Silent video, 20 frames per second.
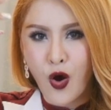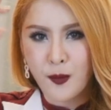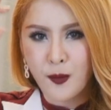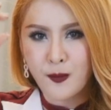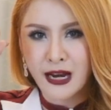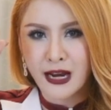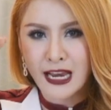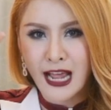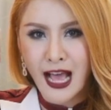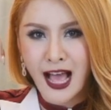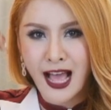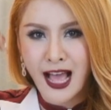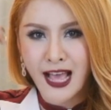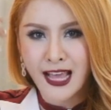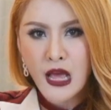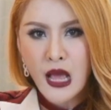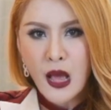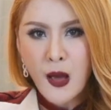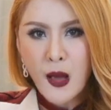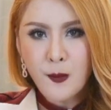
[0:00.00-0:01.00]
มาได้
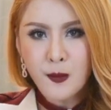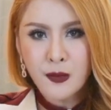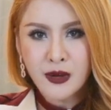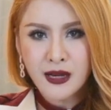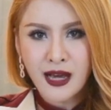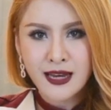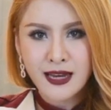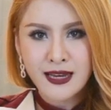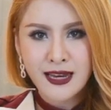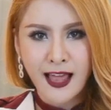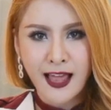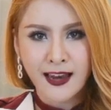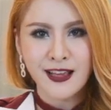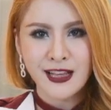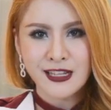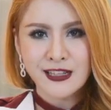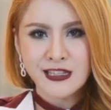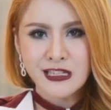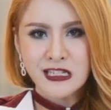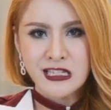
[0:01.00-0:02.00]
เมื่อนั้น
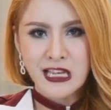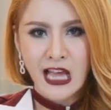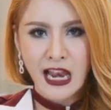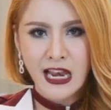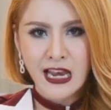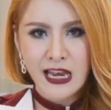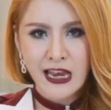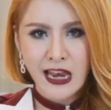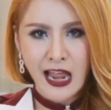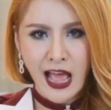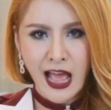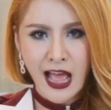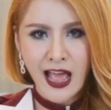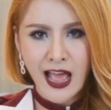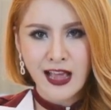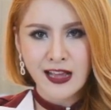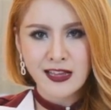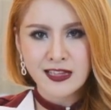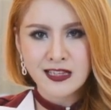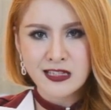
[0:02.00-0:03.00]
ชนะ
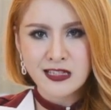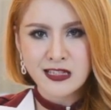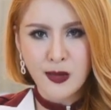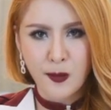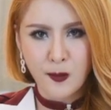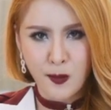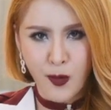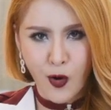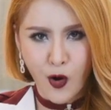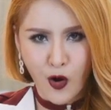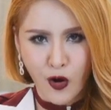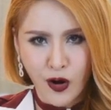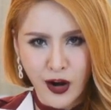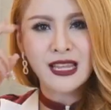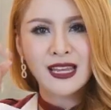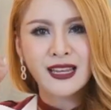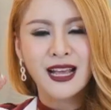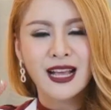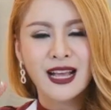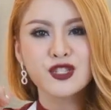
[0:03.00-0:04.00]
สมอง
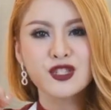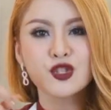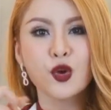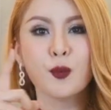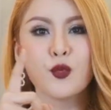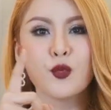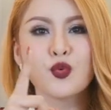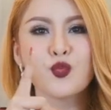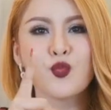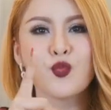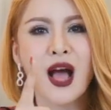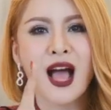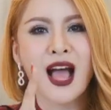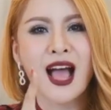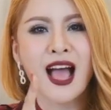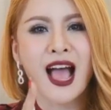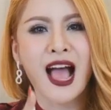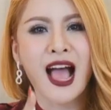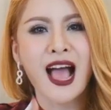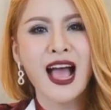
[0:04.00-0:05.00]
ค่ะสมมุติว่า
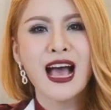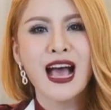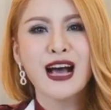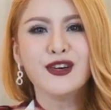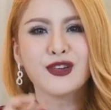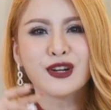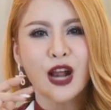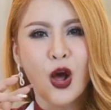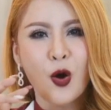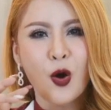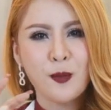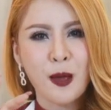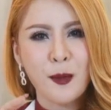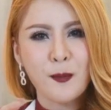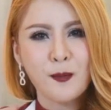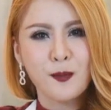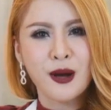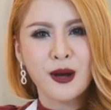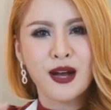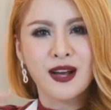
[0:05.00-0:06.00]
เราไป
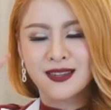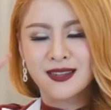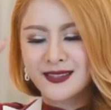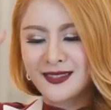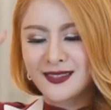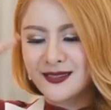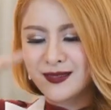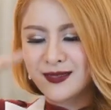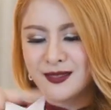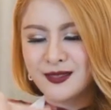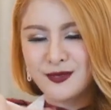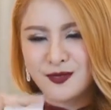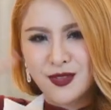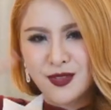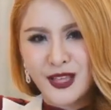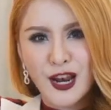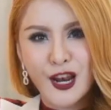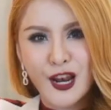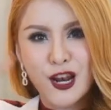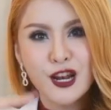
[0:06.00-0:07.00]
เปิด
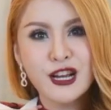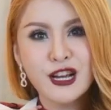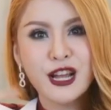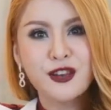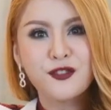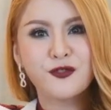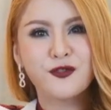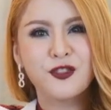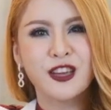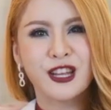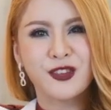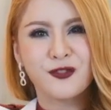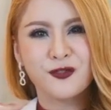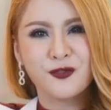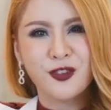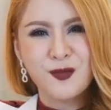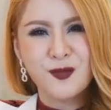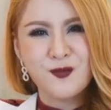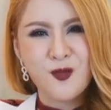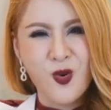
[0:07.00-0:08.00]
เลื่อนฟีด
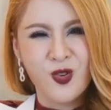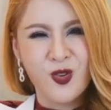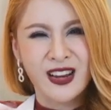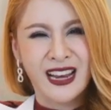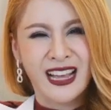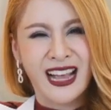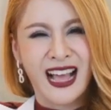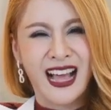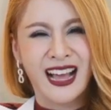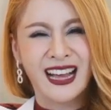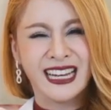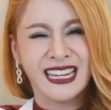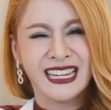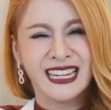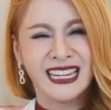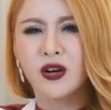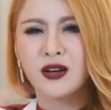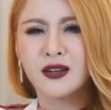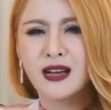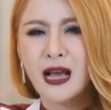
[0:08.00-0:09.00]
Facebook นะคะเอ
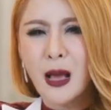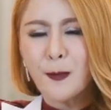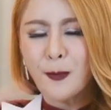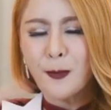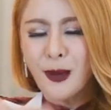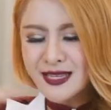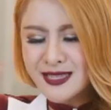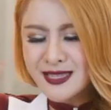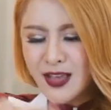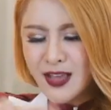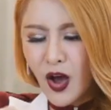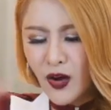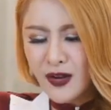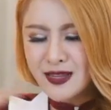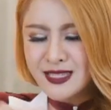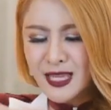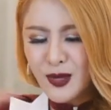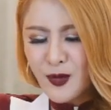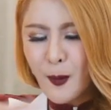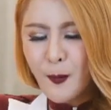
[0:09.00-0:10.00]
อไปส่อง
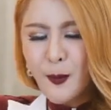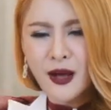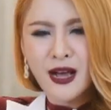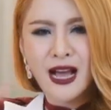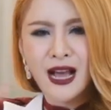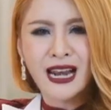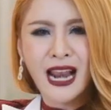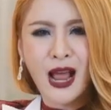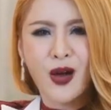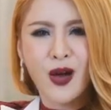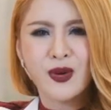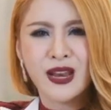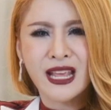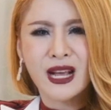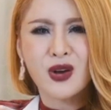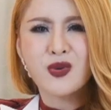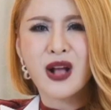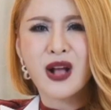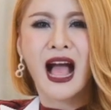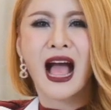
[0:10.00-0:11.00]
ซิว่าเพื่อนเราวันนี้
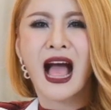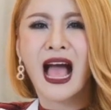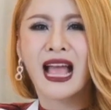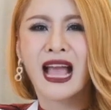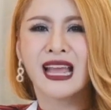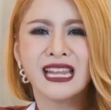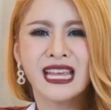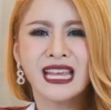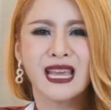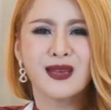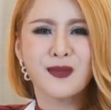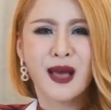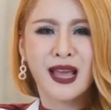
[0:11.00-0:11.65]
เขาขายดีไหม